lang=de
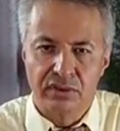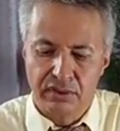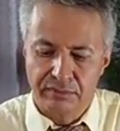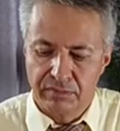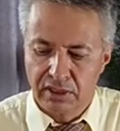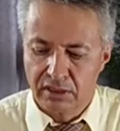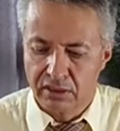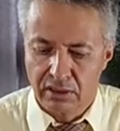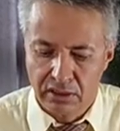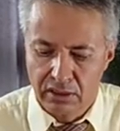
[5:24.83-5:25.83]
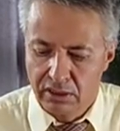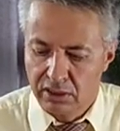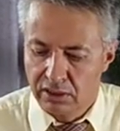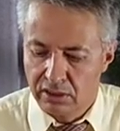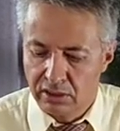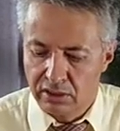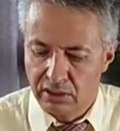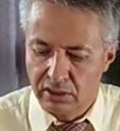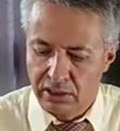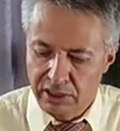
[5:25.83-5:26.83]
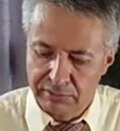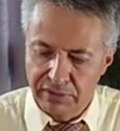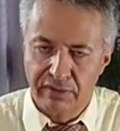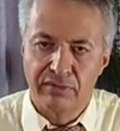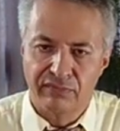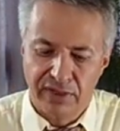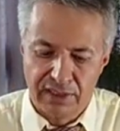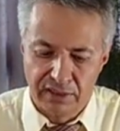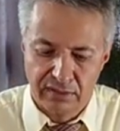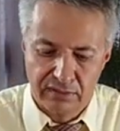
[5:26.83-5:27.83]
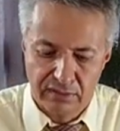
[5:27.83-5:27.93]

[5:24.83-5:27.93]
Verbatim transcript: ähm, äh, ein bisschen feiner.